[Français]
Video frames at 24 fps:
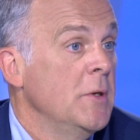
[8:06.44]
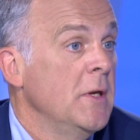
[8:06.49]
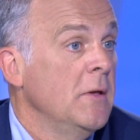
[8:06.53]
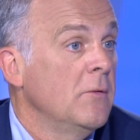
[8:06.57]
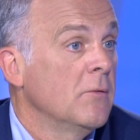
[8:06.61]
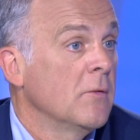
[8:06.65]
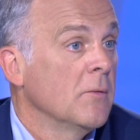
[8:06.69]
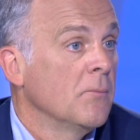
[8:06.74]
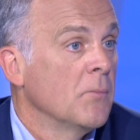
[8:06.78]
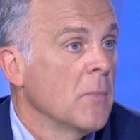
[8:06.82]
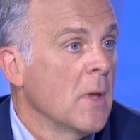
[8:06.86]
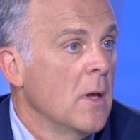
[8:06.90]
unit.
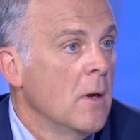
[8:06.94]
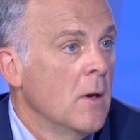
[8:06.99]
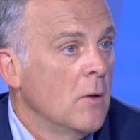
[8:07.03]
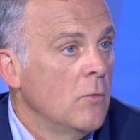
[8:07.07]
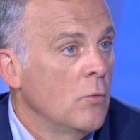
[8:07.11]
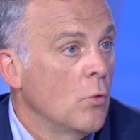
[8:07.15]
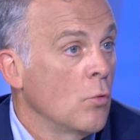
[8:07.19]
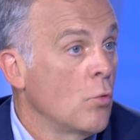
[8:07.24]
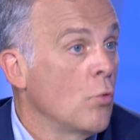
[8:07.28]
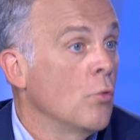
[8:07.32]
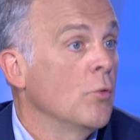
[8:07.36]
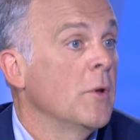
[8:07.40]

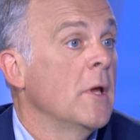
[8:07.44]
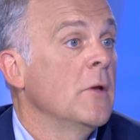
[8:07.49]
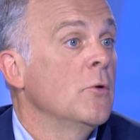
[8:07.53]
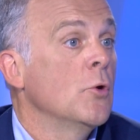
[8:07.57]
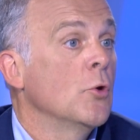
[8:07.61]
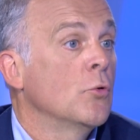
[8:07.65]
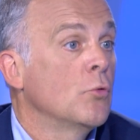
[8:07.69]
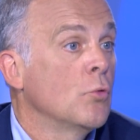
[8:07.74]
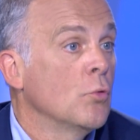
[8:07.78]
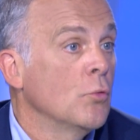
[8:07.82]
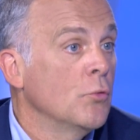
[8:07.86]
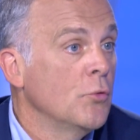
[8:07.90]
Donc, on a
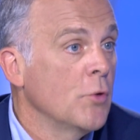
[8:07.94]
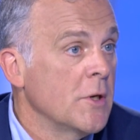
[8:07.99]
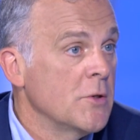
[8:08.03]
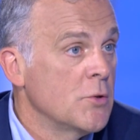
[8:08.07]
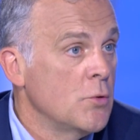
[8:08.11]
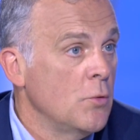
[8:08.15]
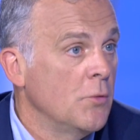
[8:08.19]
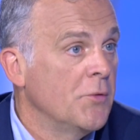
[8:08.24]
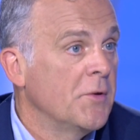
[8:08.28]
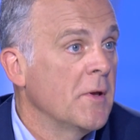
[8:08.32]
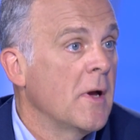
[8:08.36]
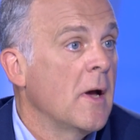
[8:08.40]
notre compte de
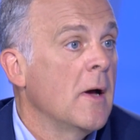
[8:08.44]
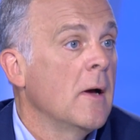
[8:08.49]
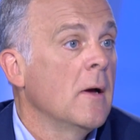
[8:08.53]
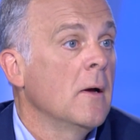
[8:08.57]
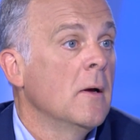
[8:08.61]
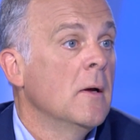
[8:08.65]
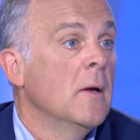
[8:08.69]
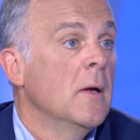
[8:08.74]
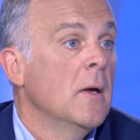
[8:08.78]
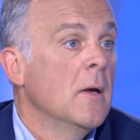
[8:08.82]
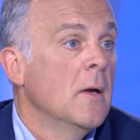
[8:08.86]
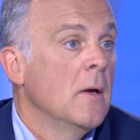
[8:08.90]
résultats.